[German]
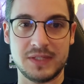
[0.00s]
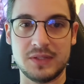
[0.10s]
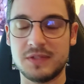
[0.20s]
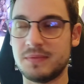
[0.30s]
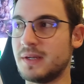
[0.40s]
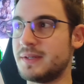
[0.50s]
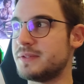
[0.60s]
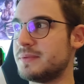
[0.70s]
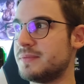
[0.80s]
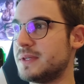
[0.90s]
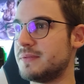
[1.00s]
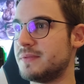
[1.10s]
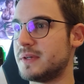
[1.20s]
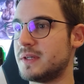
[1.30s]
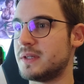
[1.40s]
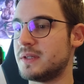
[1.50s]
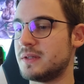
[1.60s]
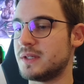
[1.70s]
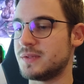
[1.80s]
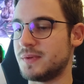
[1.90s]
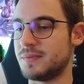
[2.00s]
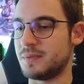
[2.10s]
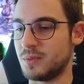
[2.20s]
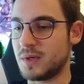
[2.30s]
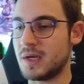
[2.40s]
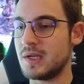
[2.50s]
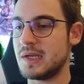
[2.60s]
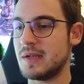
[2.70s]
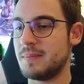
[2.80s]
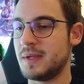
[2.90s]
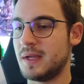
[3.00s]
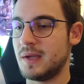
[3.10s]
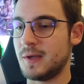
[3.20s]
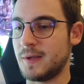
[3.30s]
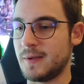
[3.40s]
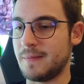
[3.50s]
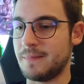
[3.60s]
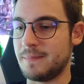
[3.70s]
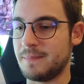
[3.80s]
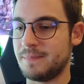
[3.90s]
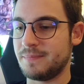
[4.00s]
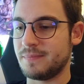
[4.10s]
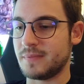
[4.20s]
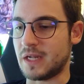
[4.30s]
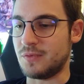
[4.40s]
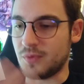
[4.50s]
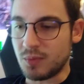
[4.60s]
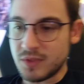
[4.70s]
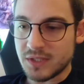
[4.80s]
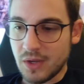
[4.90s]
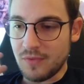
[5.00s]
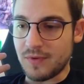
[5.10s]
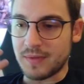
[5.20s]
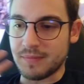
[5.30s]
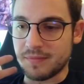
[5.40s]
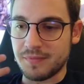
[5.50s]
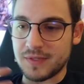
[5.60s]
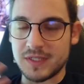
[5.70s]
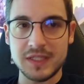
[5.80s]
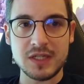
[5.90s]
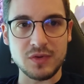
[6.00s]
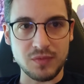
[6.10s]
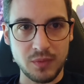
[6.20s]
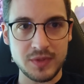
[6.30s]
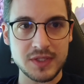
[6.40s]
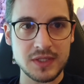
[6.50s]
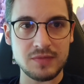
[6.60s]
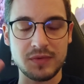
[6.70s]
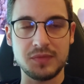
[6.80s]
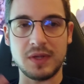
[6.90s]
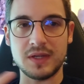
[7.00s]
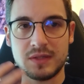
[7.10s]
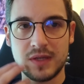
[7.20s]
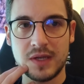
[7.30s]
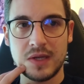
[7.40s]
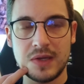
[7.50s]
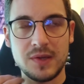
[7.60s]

Also das war, das war wirklich, das war unangenehm. Ähm, halt für uns auch, weil wir es nicht gewohnt sind, weil wir echt